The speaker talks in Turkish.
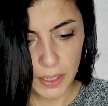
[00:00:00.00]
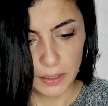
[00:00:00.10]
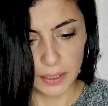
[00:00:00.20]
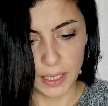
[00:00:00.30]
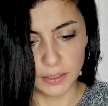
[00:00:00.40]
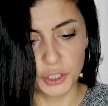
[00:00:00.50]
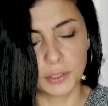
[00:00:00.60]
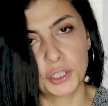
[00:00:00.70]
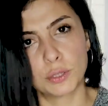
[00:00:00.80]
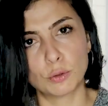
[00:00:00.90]
Yani
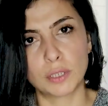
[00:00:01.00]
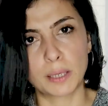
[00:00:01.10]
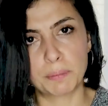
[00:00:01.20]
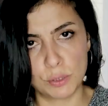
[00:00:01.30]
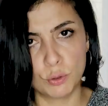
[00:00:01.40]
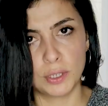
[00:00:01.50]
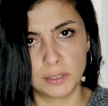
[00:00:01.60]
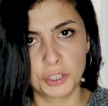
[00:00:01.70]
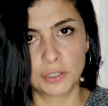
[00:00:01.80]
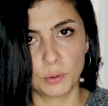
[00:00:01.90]
çalışan olarak biz
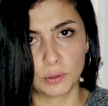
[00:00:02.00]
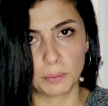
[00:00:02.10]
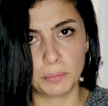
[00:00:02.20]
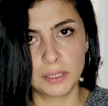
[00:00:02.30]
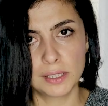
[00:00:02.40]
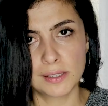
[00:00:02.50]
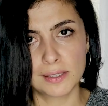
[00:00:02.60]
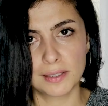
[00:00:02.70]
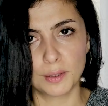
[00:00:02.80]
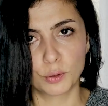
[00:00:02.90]
yönetici de olabiliriz.
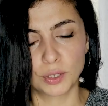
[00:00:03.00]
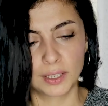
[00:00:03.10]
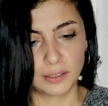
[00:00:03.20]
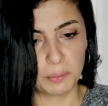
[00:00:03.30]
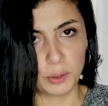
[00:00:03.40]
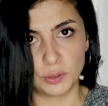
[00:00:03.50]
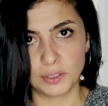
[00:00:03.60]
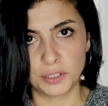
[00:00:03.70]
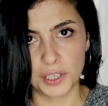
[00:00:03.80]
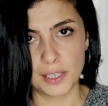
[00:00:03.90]
Ee, ortak kademe
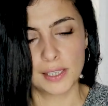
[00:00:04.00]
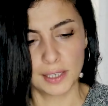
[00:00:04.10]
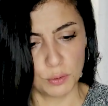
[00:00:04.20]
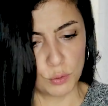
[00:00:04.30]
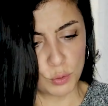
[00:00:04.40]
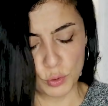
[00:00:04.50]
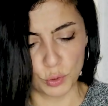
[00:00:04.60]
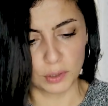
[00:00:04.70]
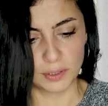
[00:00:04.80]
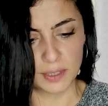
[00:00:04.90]
yöneticiysek üst
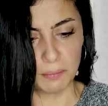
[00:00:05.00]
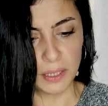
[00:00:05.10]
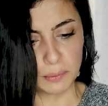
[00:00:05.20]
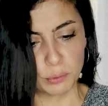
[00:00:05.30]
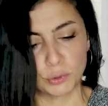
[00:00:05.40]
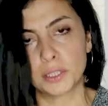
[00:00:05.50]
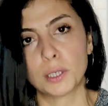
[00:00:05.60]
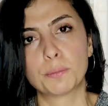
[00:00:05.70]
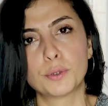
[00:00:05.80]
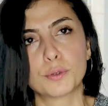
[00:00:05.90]
yönetimle de bunları
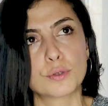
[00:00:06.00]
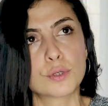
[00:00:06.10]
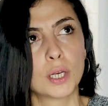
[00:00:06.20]
yapıyoruz.